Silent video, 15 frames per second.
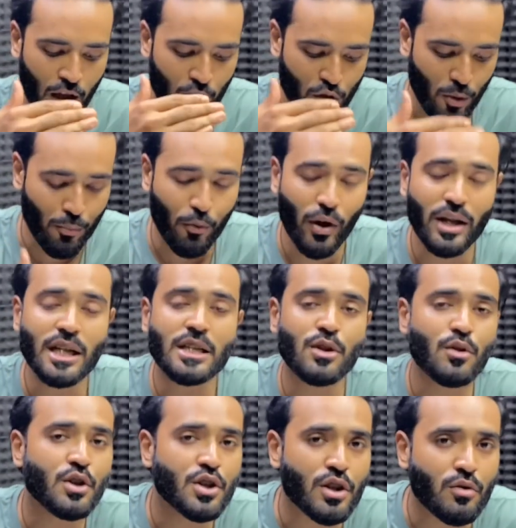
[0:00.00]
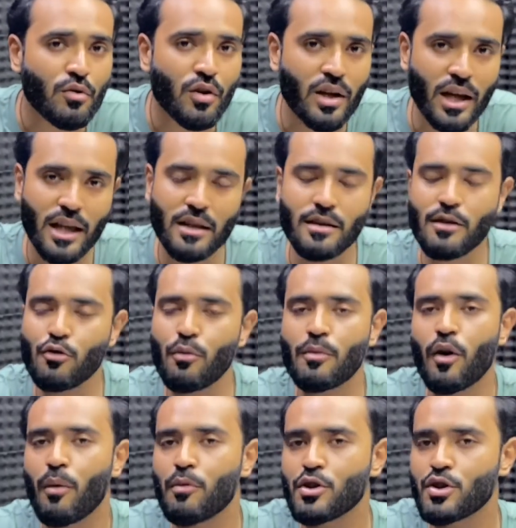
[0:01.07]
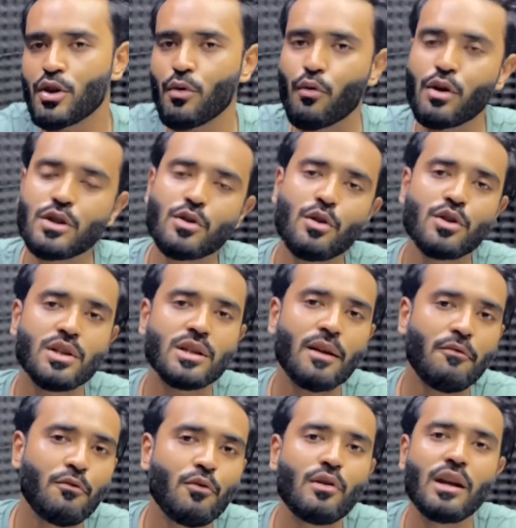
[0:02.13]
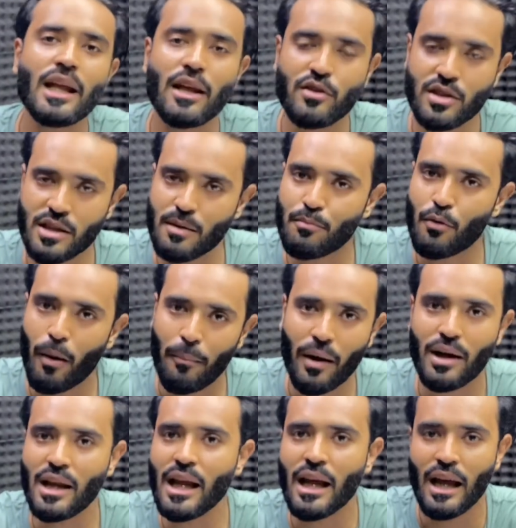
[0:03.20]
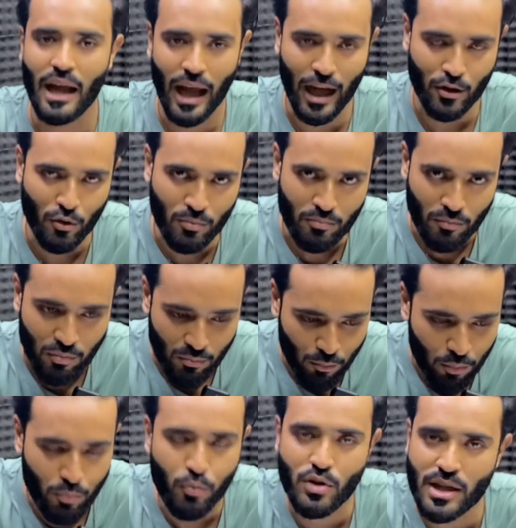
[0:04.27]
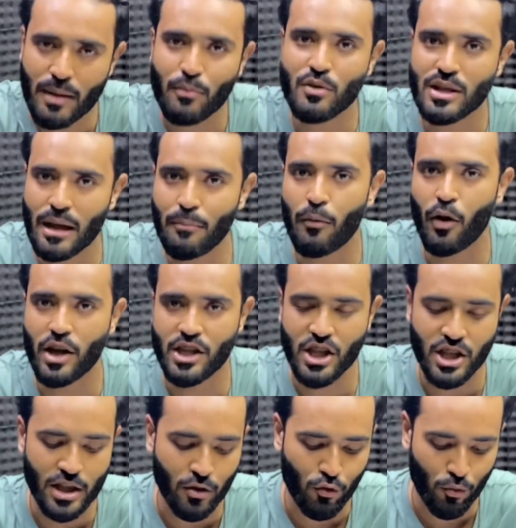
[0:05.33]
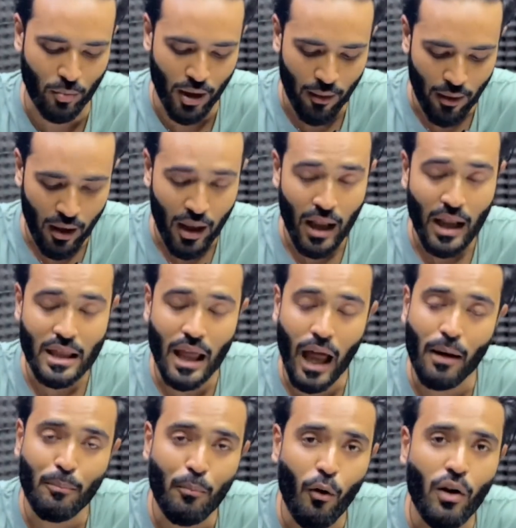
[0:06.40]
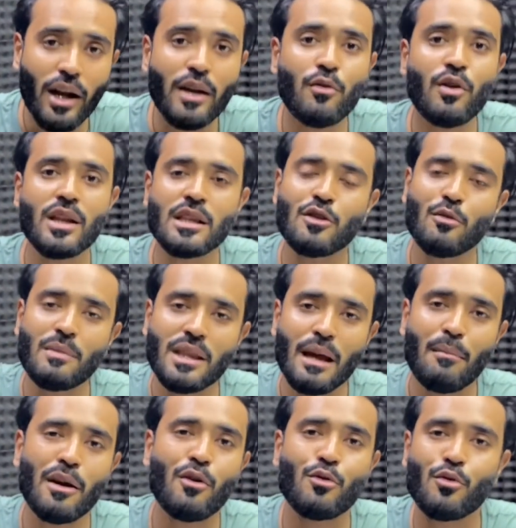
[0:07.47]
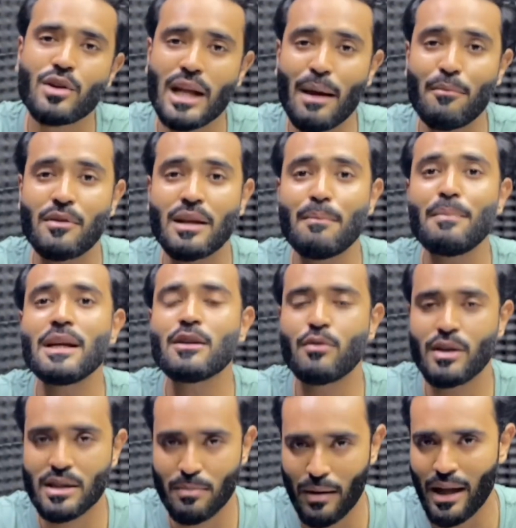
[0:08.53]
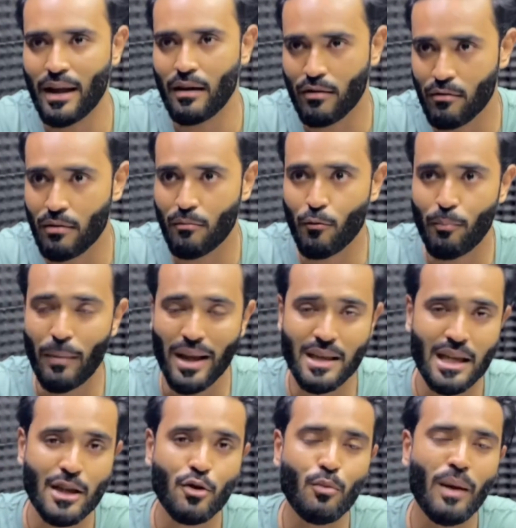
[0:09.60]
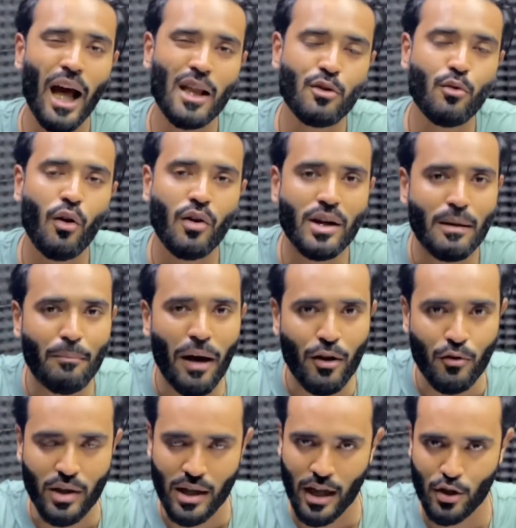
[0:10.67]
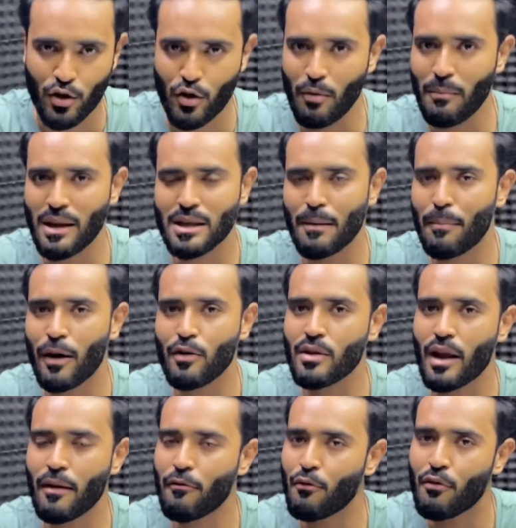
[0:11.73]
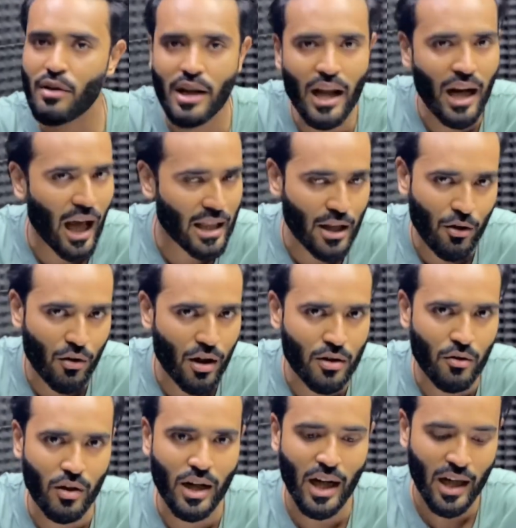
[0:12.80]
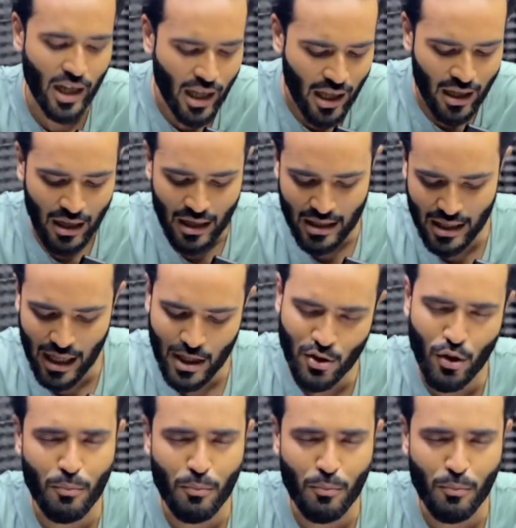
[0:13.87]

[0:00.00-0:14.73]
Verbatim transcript: সো বুয়েটের সলিউশনগুলোর ক্ষেত্রে তোমরা অবশ্যই ওই সলিউশনটা ফুললি হচ্ছে যে প্রপারলি একদম বুঝে বুঝে পড়ার চেষ্টা করবা তারপরেরগুলোতে তুমি দেখবা কোনো টাইপ রিপিট হয়েছে মানে ম্যাথটাকে তুমি আদৌ অলরেডি পারো কিনা যদি তুমি ম্যাথটা পারো তাহলে ফুললি আর হাতে করার দরকার নাই দেখছো